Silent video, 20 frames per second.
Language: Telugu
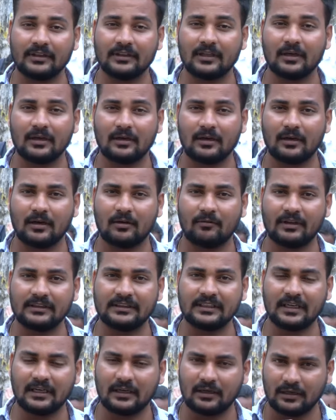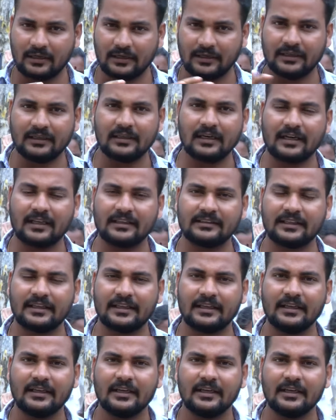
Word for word: వంద వంద ఇండ్లనైతే